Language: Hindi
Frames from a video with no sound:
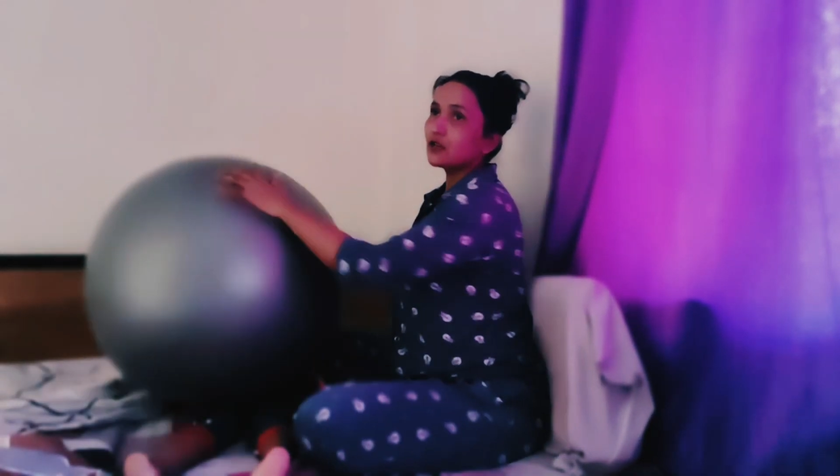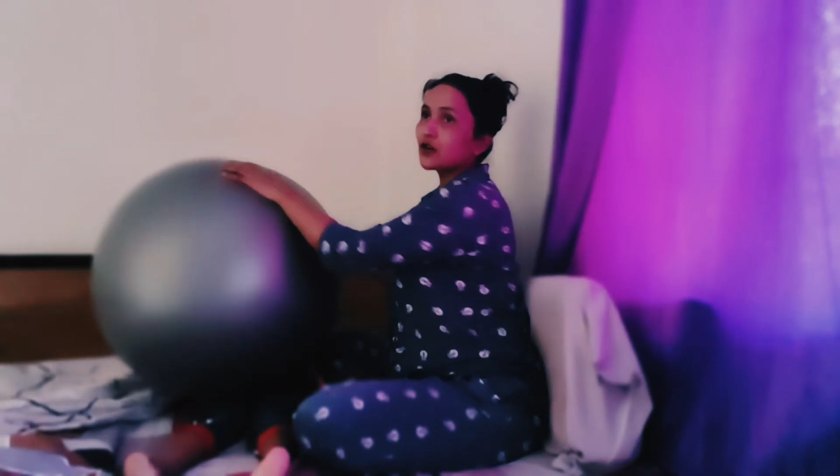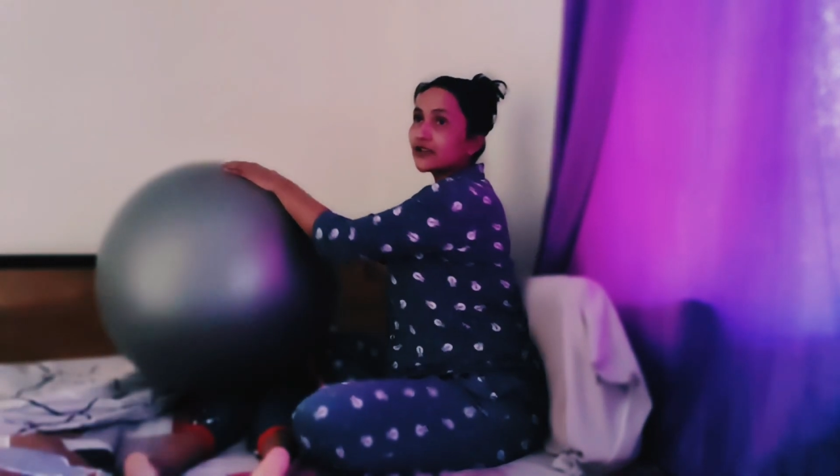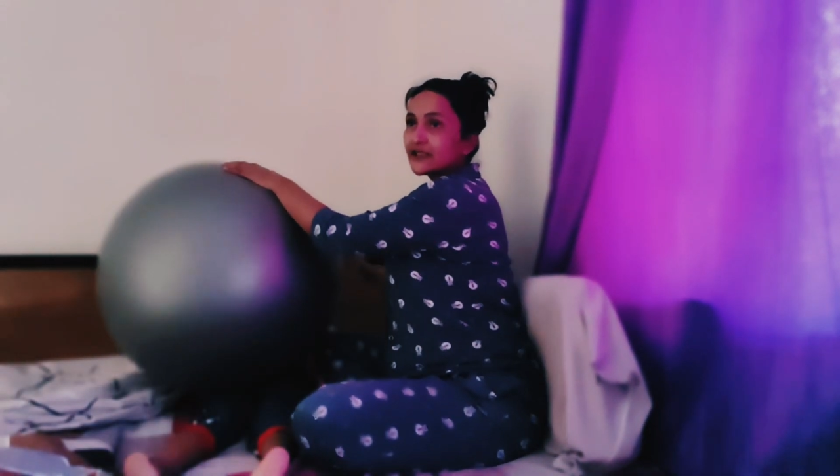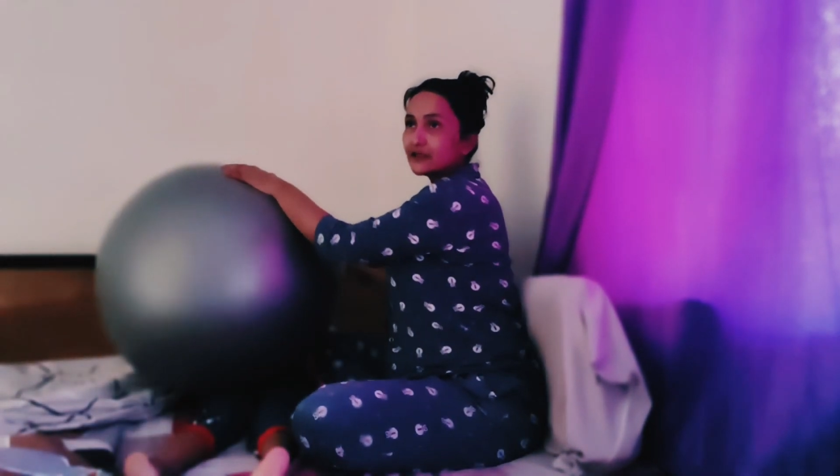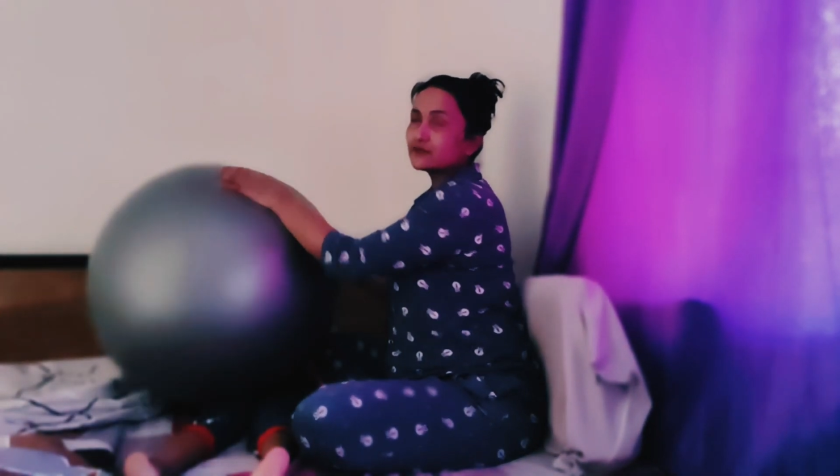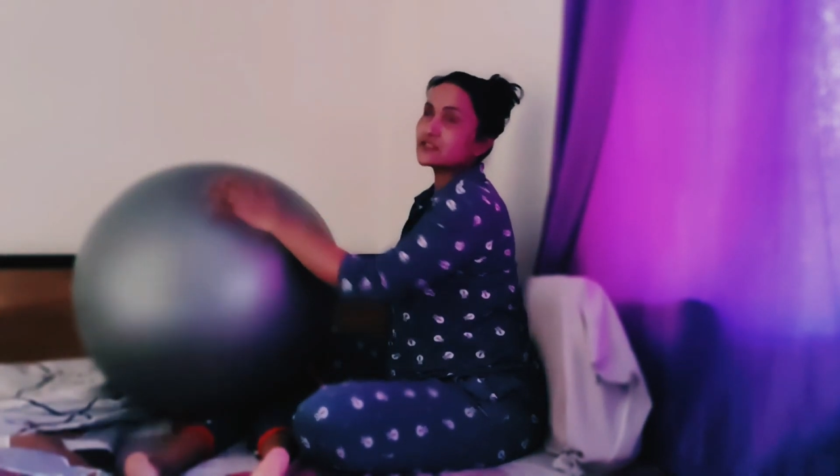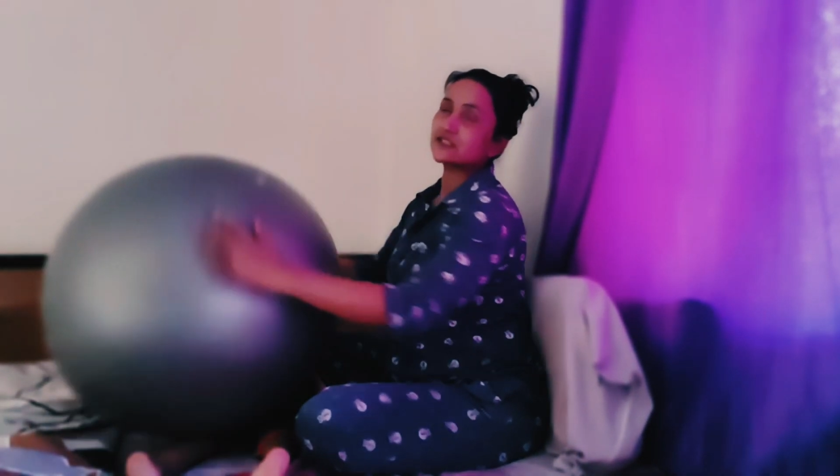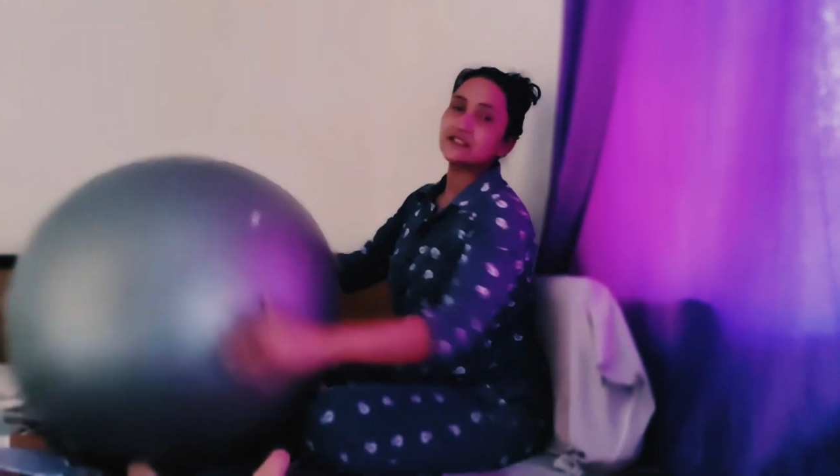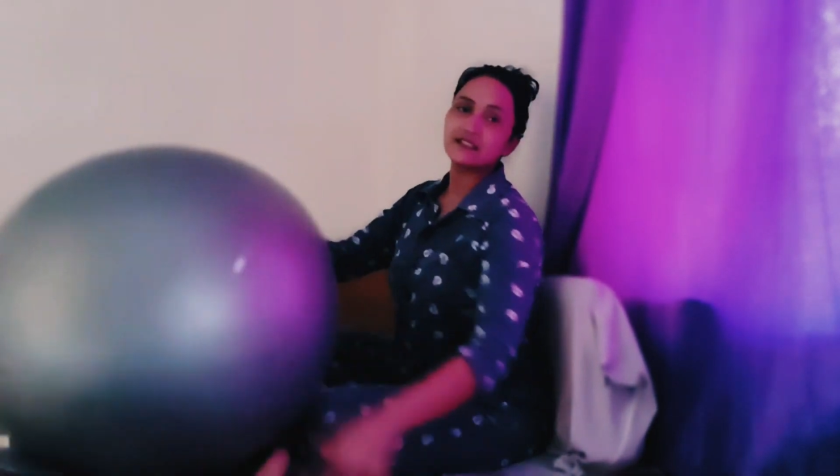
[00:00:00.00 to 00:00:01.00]
कॉग्निटिव
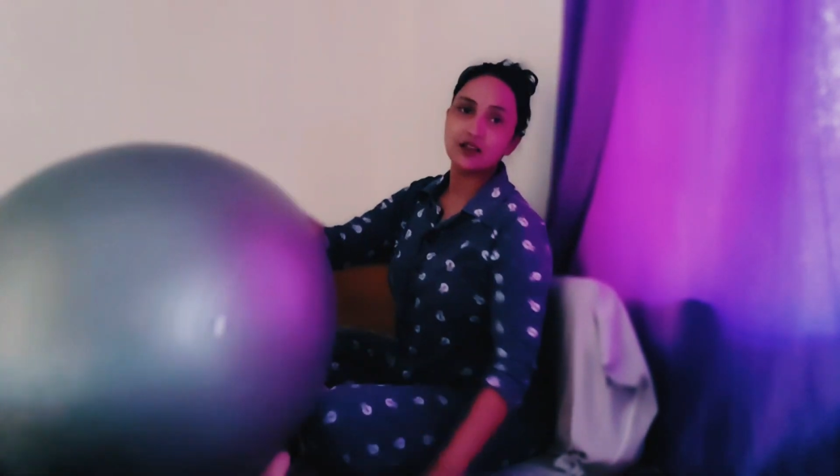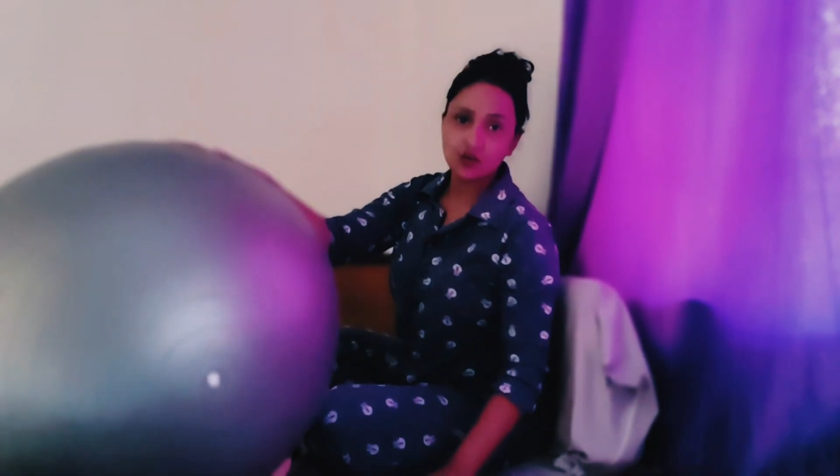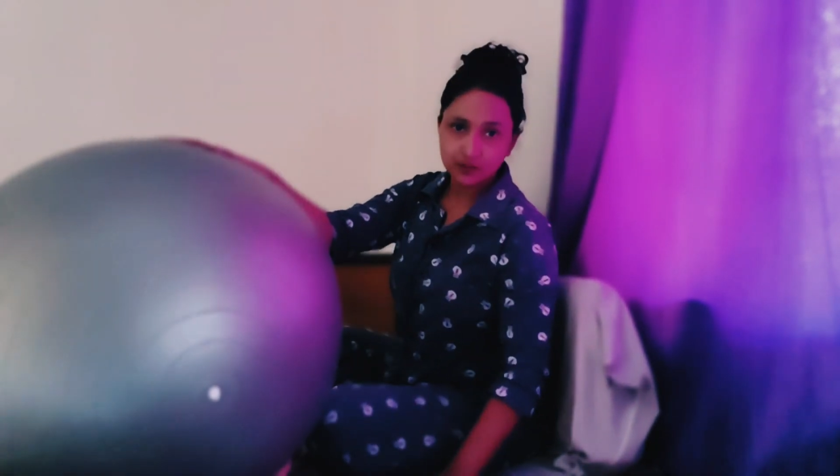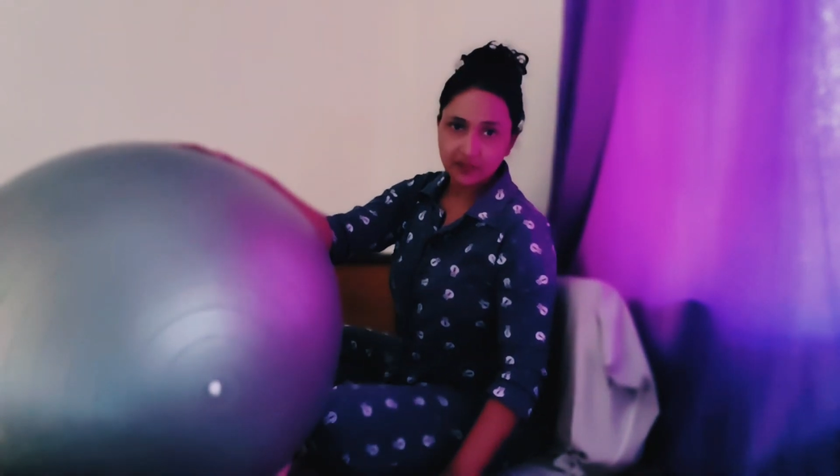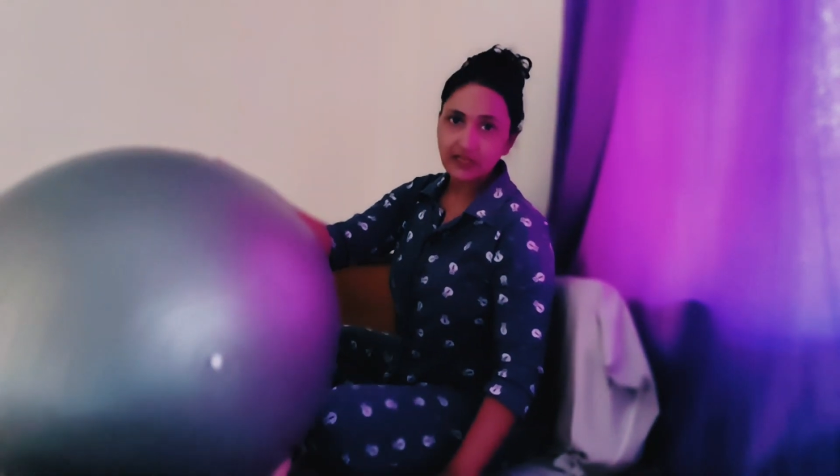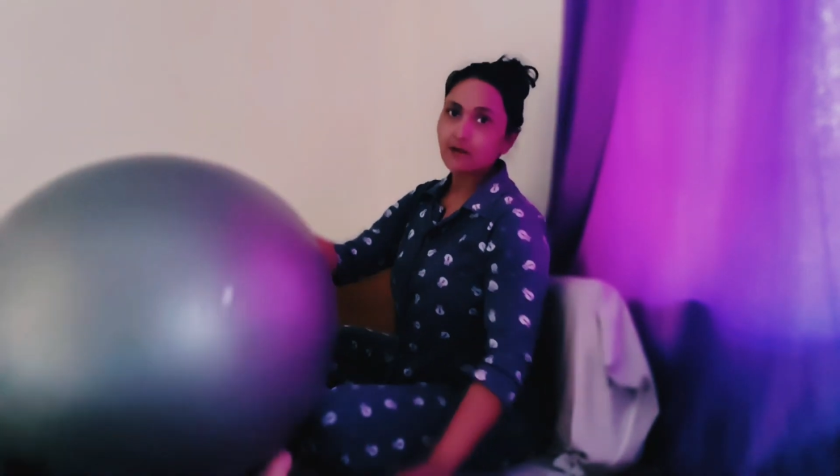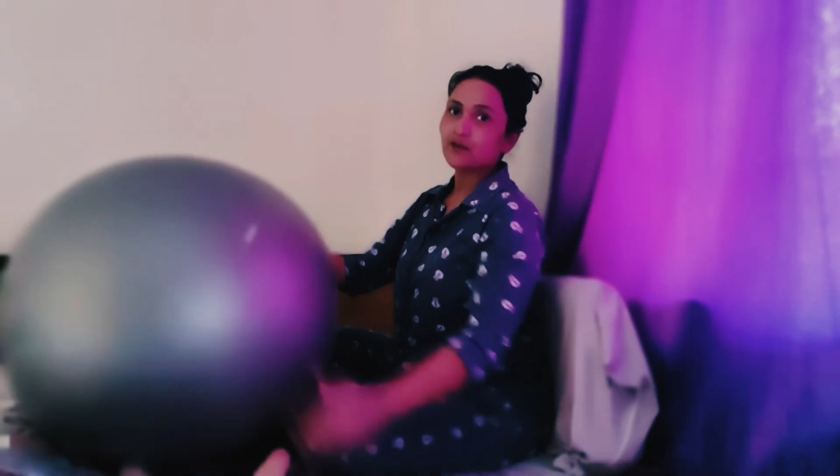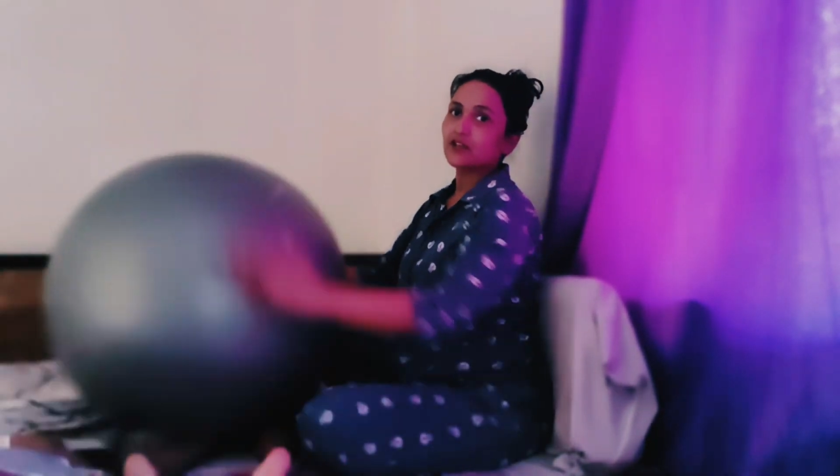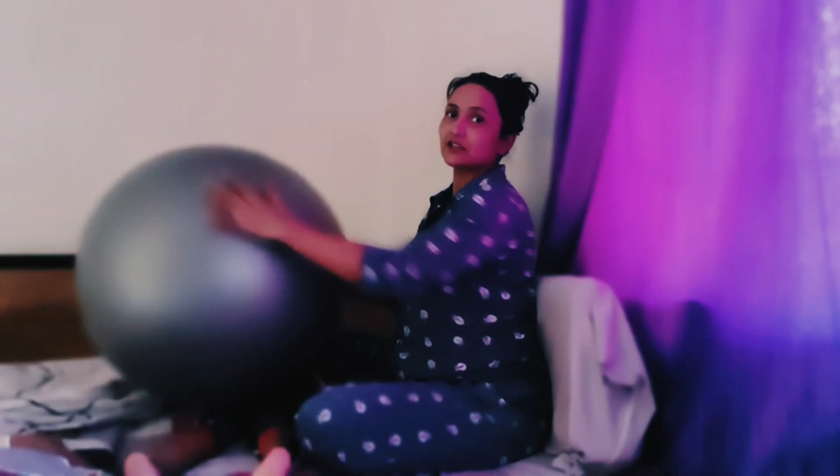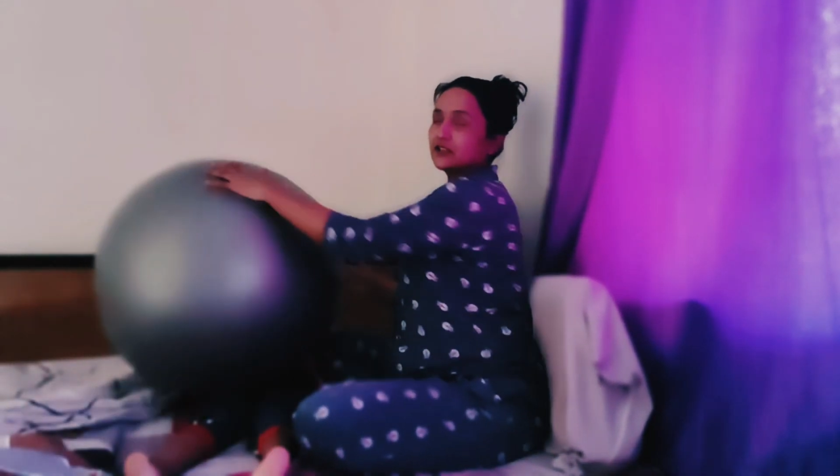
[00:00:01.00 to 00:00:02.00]
स्किल्स हैं उस पर काम
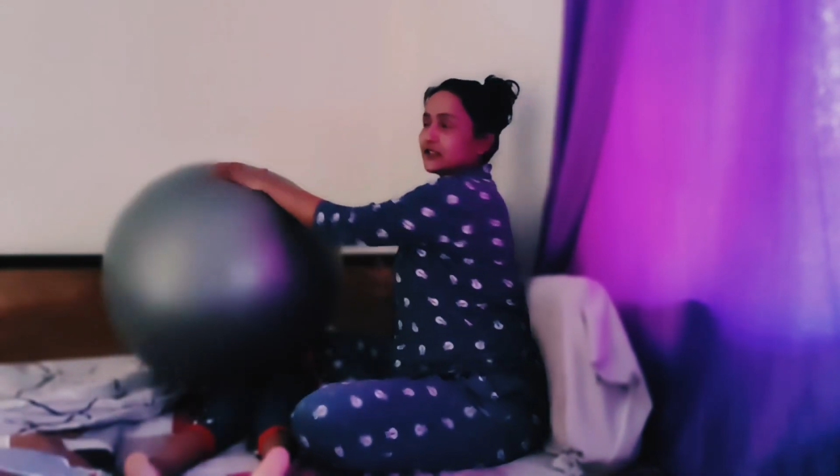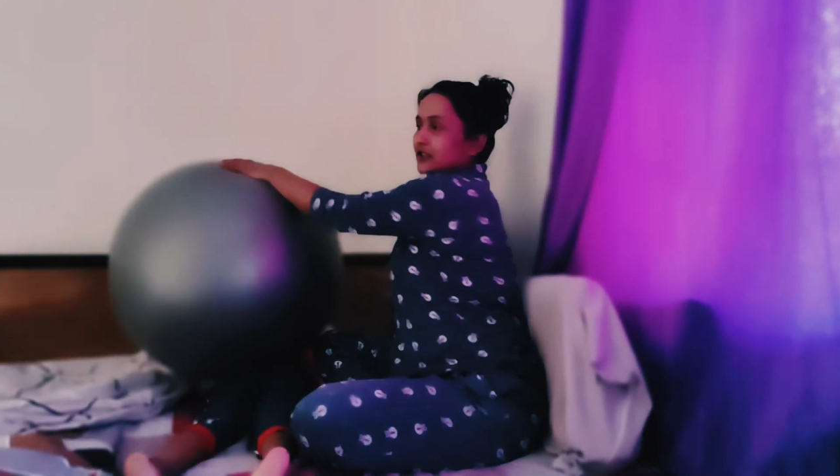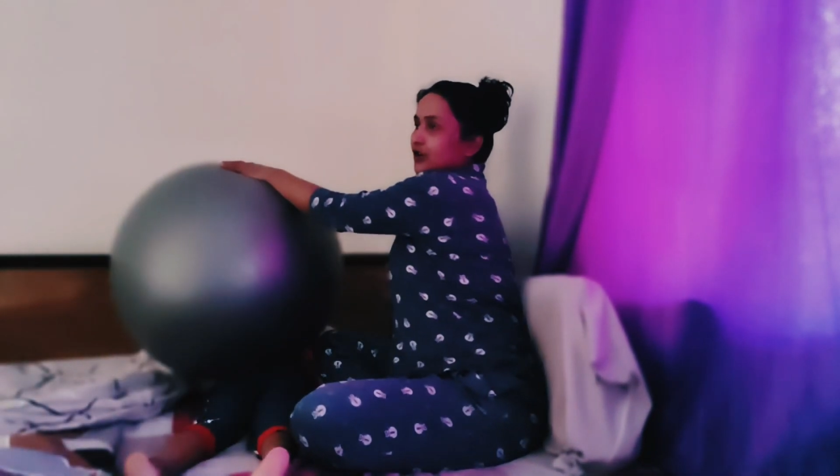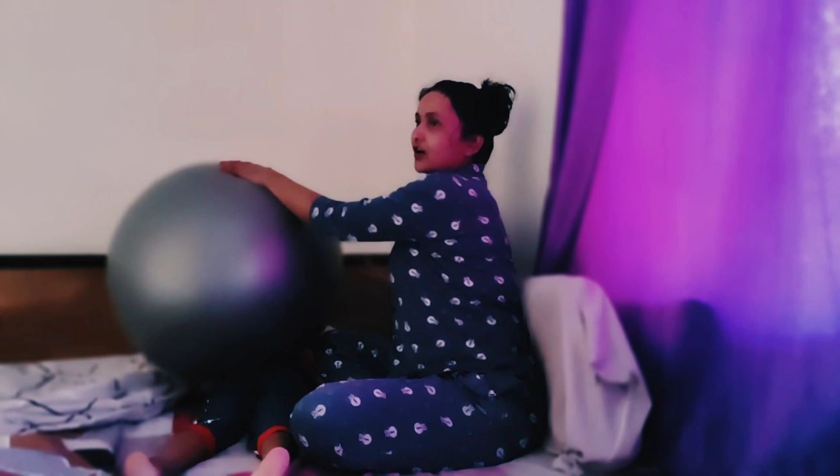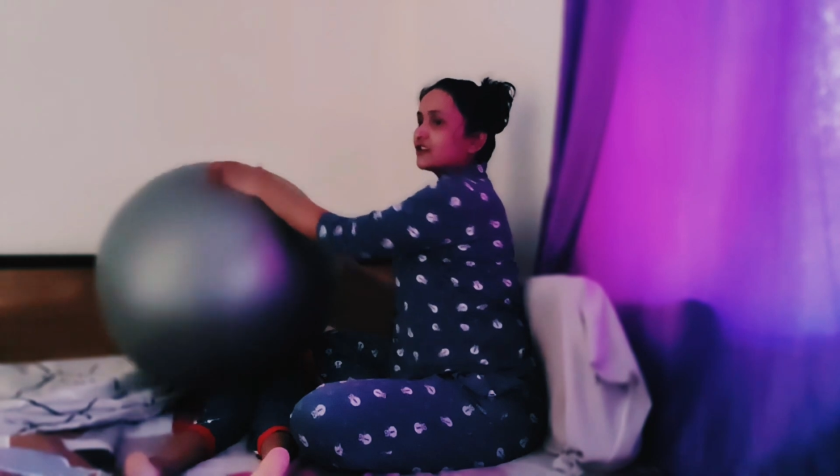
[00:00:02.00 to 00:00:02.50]
करते हैं